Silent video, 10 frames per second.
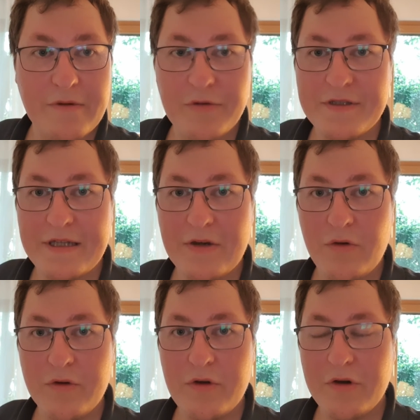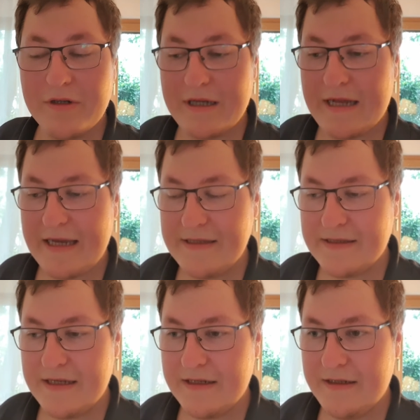Man musste die Kronkorken dann
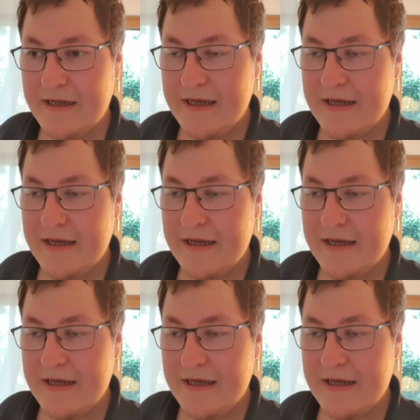einsenden.